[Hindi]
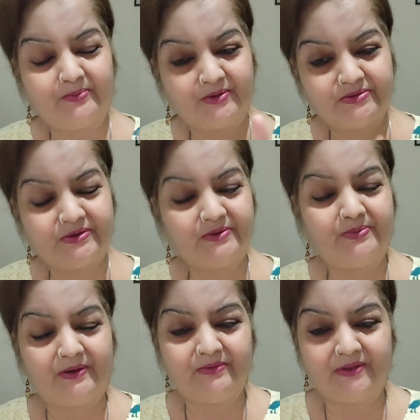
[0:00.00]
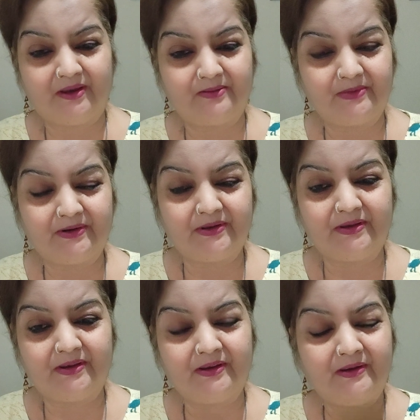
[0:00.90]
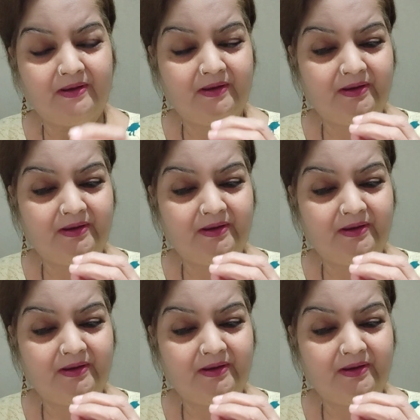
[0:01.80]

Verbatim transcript: पॉजिटिवपन भी ध्यान में रखिए